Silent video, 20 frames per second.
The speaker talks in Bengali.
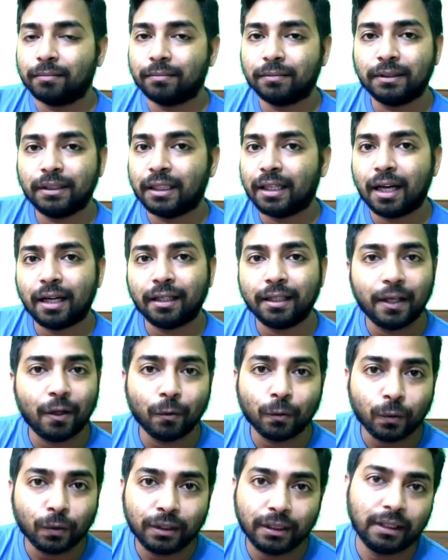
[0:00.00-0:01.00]
সেটা আর কেউ
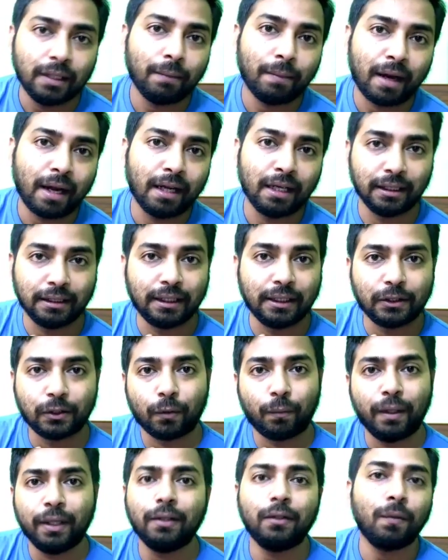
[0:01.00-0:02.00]
তো দিতে পারেনি সে
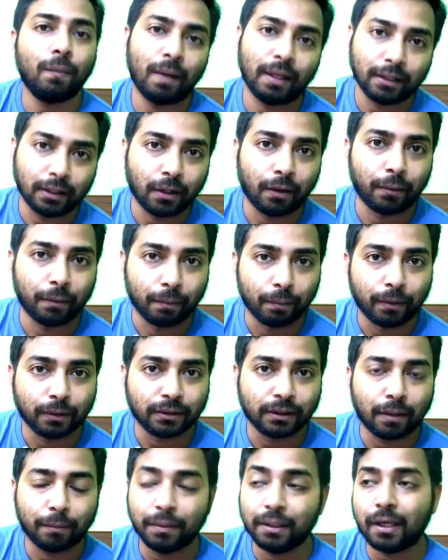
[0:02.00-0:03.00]
সময় এটা তো মানতে হবে বস
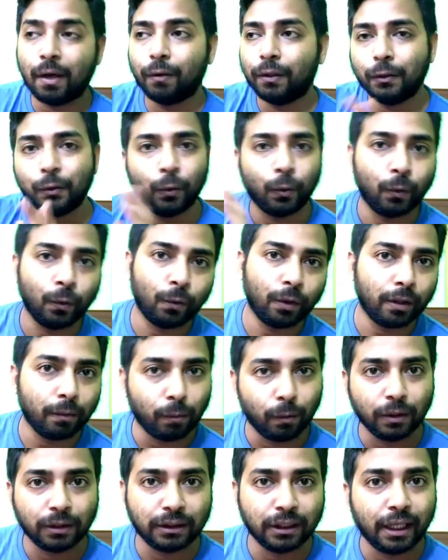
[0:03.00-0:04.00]
আমি কাউকে ছোট করে
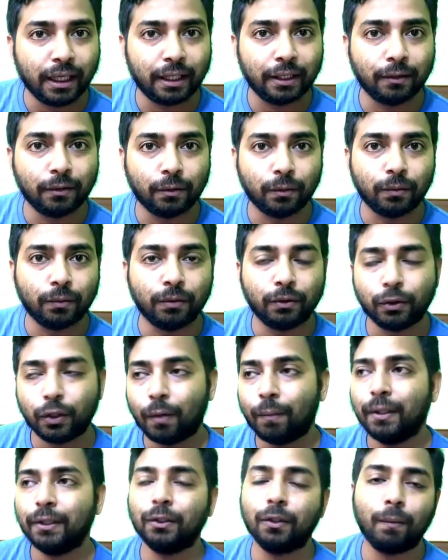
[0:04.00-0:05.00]
বলছে না কিন্তু
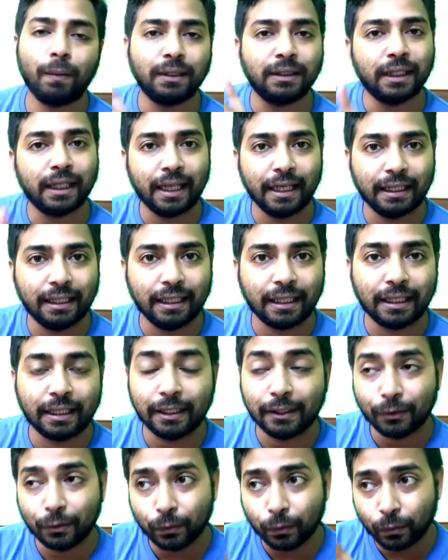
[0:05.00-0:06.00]
সবাই সবার জায়গায় ঠিক
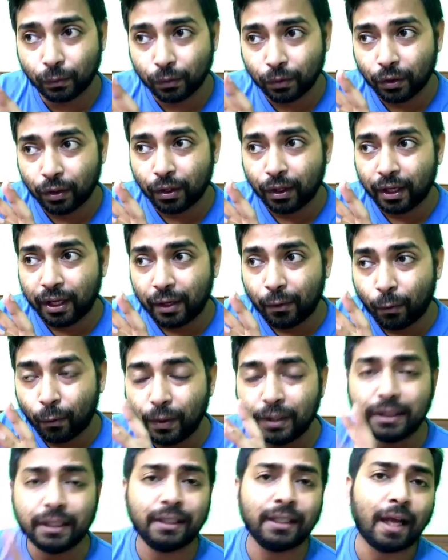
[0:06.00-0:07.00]
কিন্তু ওই
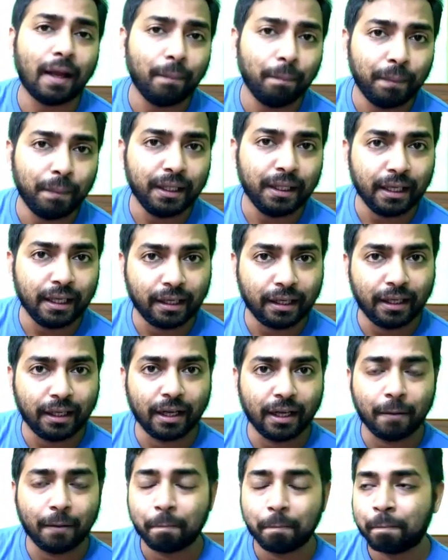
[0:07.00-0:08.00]
যে টাইম পিরিয়ডটা
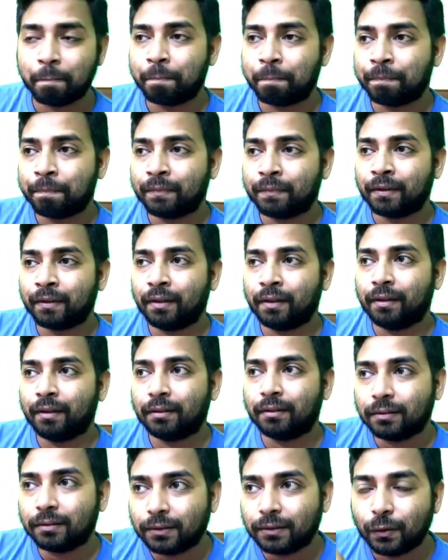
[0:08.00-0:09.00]

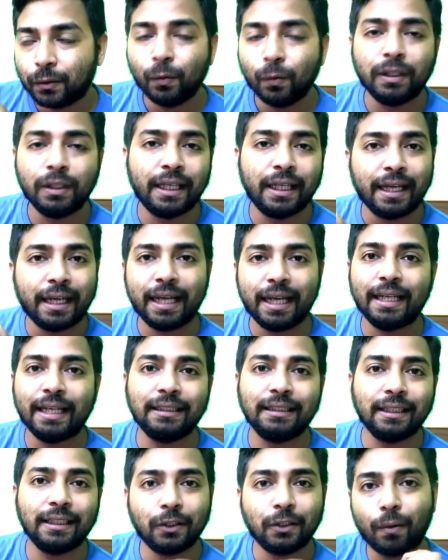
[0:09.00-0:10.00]
স্কুল থেকে
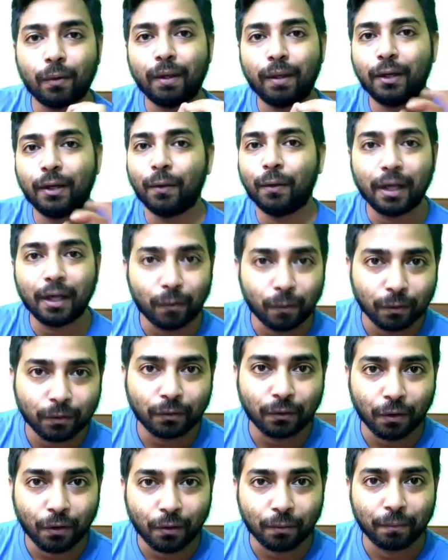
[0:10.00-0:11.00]
এসে সবার আগে ওটা
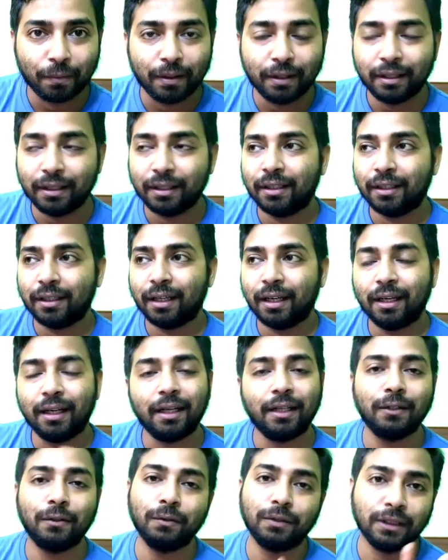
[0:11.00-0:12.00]
করতে হবে এটা
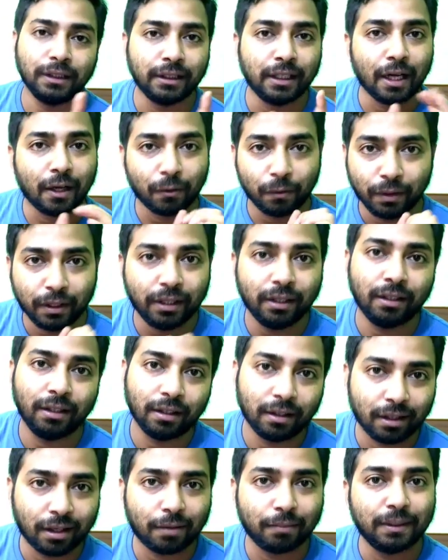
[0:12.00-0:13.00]
কিন্তু জিৎ গাঙ্গুলি
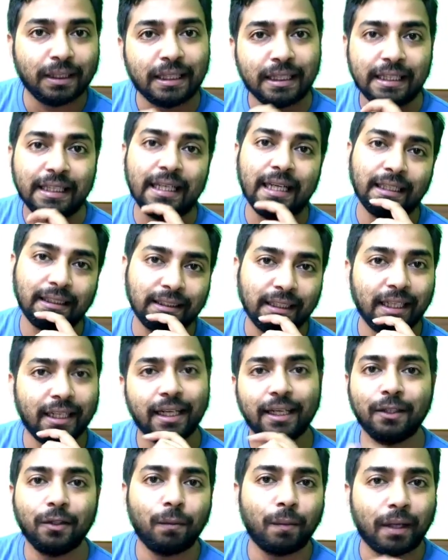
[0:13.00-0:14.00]
আমাদের দিয়েছে এটা
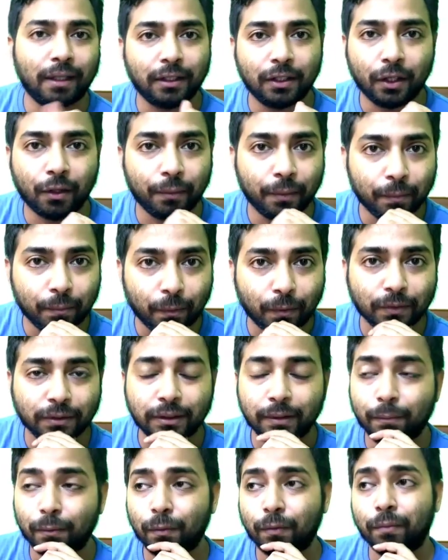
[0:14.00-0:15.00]
কিন্তু মানতে হবে বস
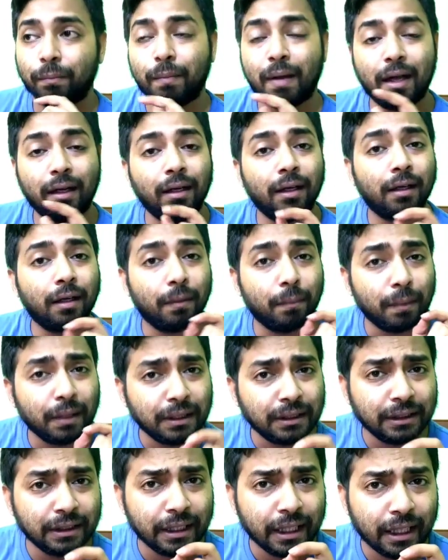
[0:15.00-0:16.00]
এবং বাংলা
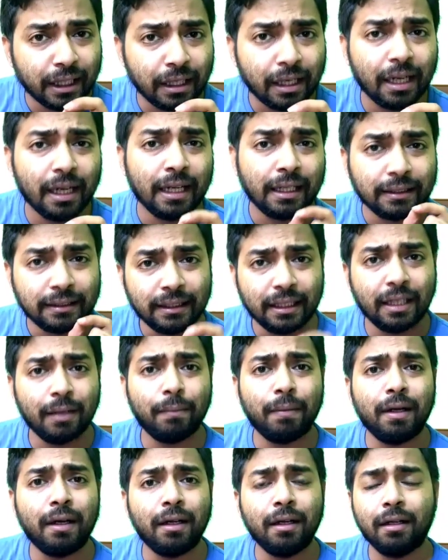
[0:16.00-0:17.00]
কমার্শিয়াল
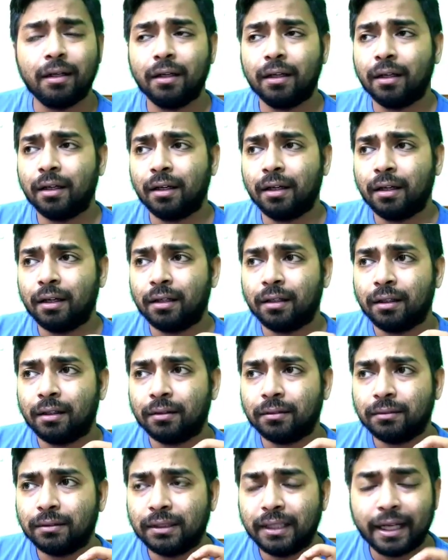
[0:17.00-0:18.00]
সিনেমা
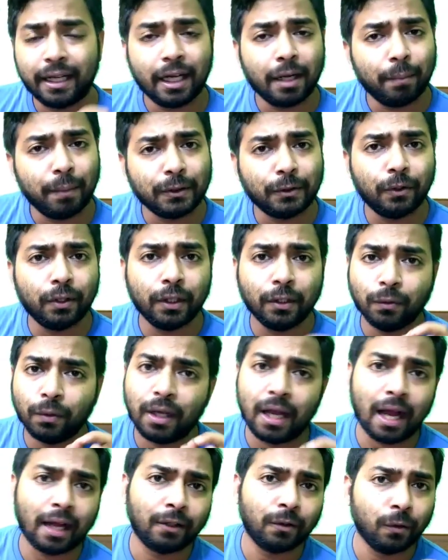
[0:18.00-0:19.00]
টেকার পেছনে কিন্তু
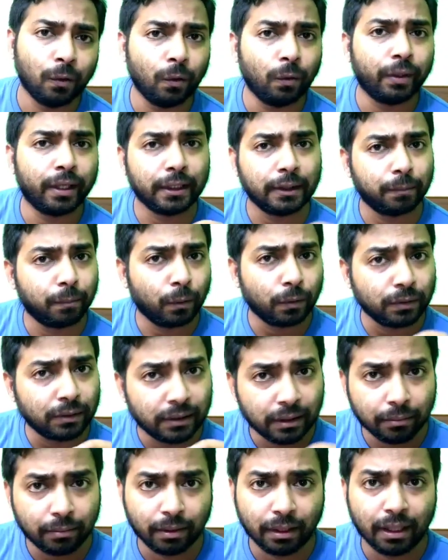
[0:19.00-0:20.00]
গানগুলো
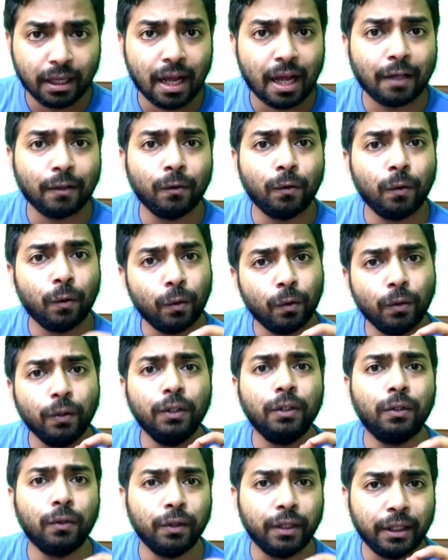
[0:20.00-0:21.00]
রেসপন্সিবল গানগুলোই
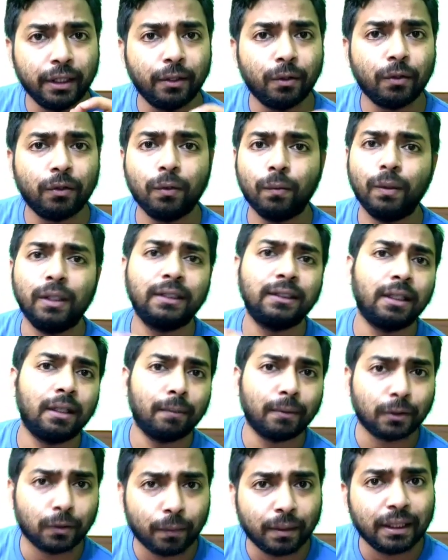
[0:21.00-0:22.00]
তো হিট হতো বলে
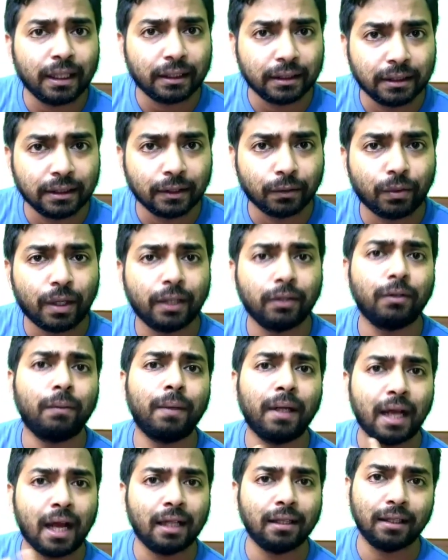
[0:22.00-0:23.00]
সিনেমা সবাই দেখতে যেত আগে তো
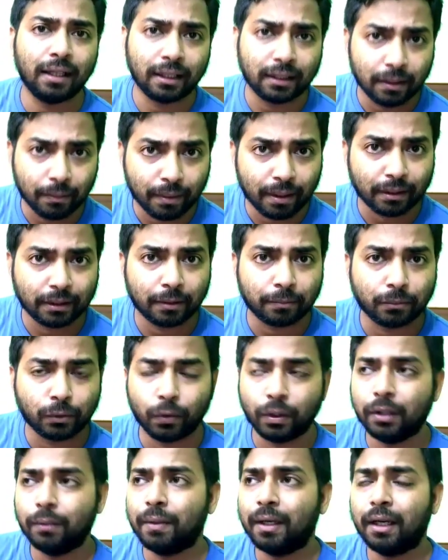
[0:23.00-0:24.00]
আমরা গান দেখতে পারতাম
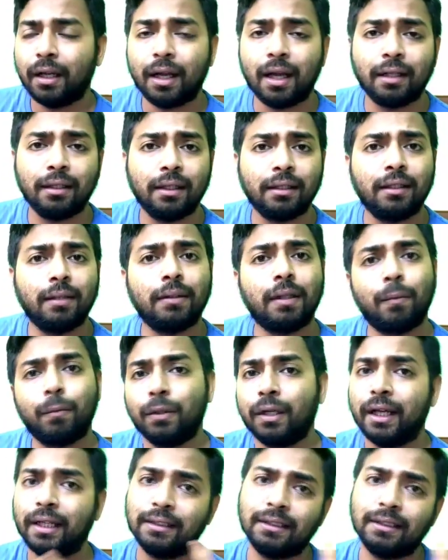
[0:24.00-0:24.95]
সঙ্গীত বাংলায় গান দেখতাম তারপর না এই